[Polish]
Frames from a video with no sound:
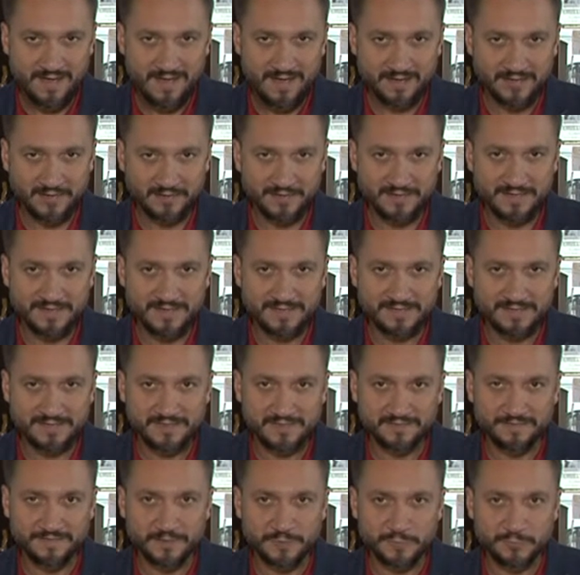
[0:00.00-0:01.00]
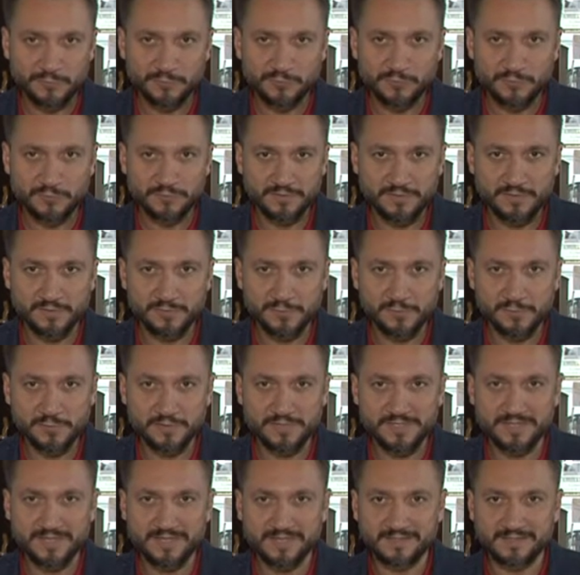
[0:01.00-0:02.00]
A kolejna strefa kultury
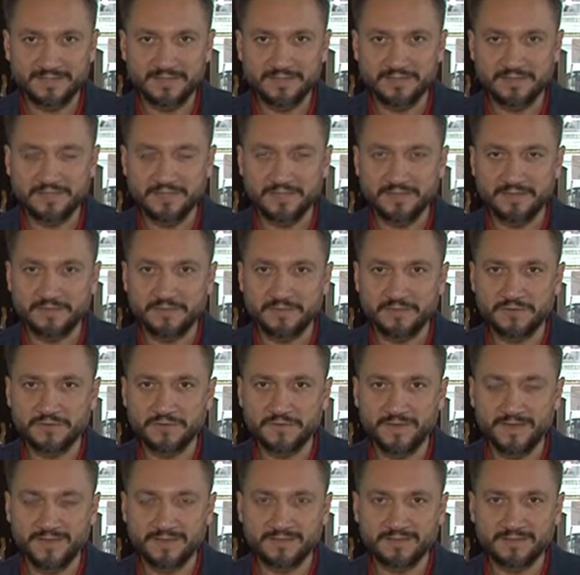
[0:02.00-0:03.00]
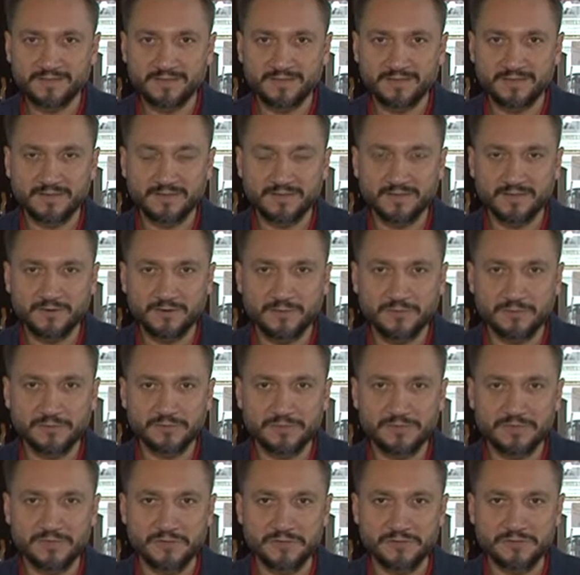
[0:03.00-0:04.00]
już za tydzień w czwartek o
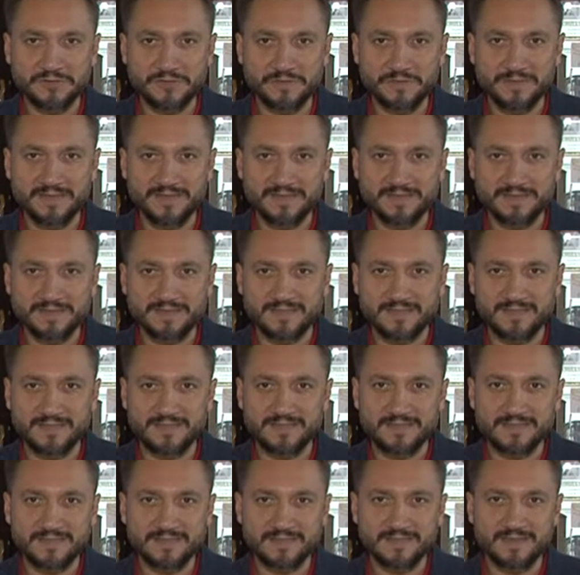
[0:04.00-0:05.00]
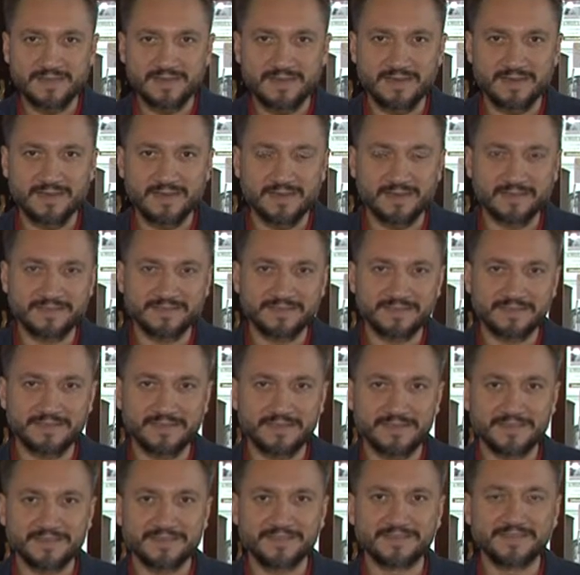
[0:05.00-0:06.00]
godzinie 18:00 na
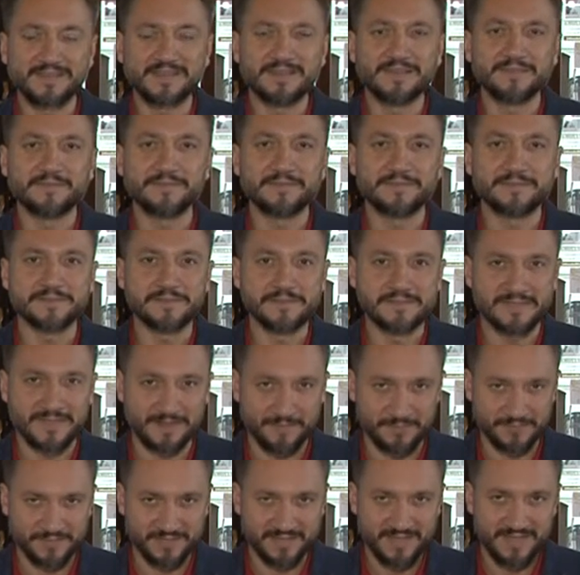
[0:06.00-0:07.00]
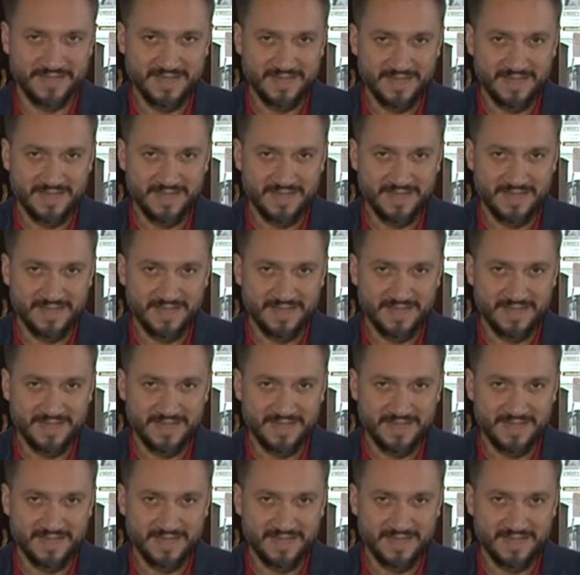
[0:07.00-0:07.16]
antenie telewizji Zabrze.